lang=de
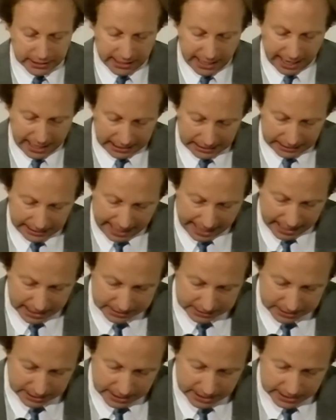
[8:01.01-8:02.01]

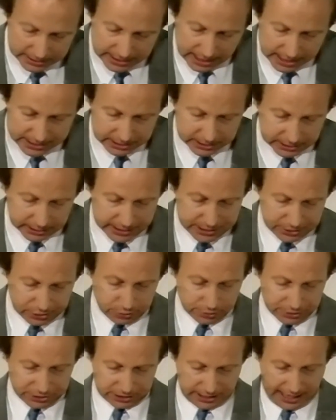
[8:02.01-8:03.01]
erklärt, dass
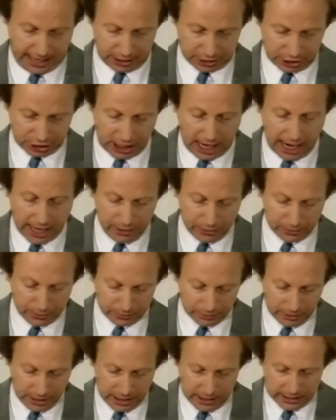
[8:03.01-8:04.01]
Christus
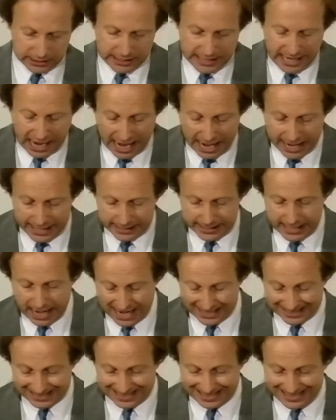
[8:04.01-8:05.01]
Erscheinung die Heiden
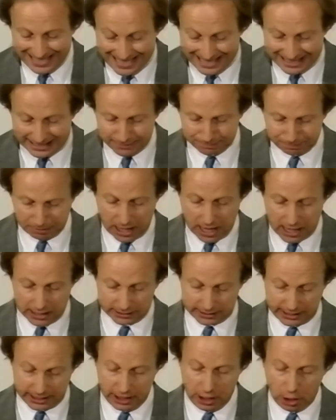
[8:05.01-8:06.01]
ans Licht
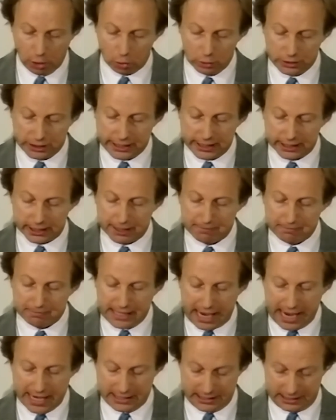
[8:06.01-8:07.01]
brachte und ihren
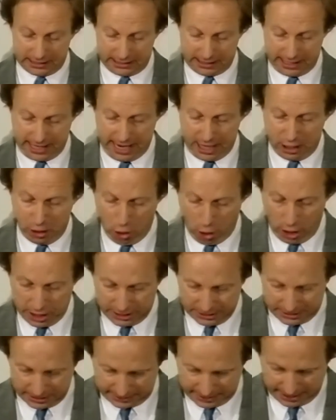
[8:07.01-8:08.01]
Geist
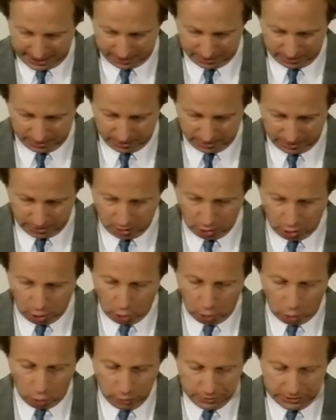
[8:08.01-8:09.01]
erleuchtete.
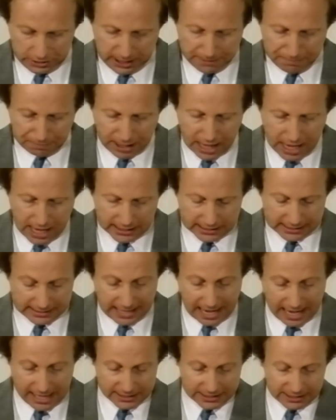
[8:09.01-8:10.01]
Und sie brachten
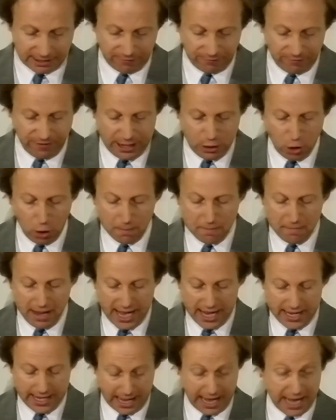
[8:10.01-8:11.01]
als
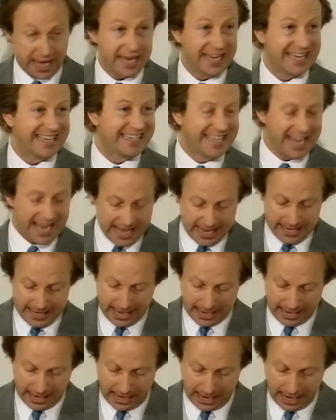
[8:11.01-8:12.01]
Phänomene
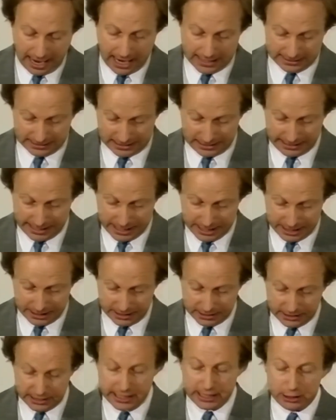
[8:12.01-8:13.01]
jene ans
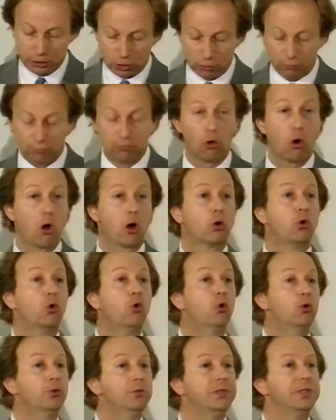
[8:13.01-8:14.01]
Licht, die zuvor
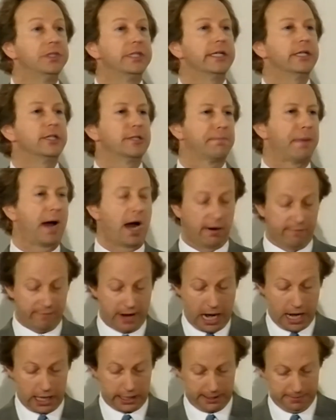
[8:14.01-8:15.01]
unsichtbar
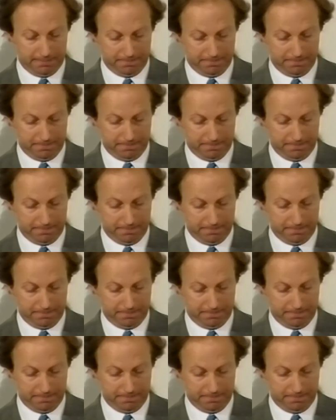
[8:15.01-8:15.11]
waren.